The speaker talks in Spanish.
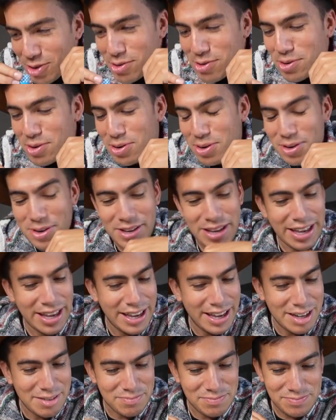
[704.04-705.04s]
Uf,
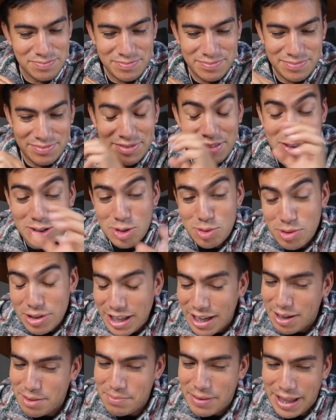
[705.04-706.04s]
que
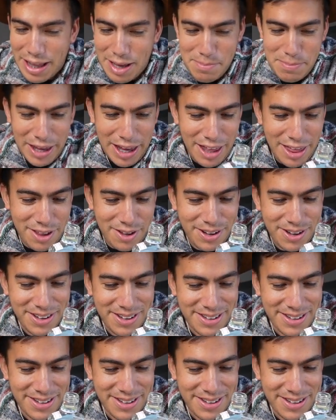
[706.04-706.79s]
chuta, me da miedo.